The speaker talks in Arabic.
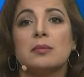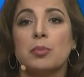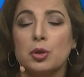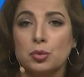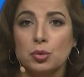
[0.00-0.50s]

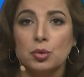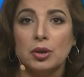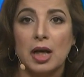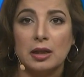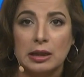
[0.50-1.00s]
برضو
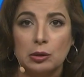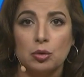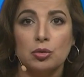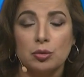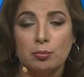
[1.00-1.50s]
ناكد
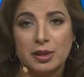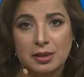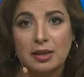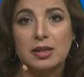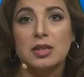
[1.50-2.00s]
لكم انهم
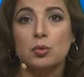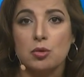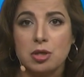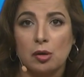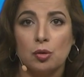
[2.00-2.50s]
بالتاكيد
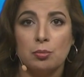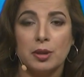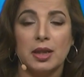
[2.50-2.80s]
وصلهم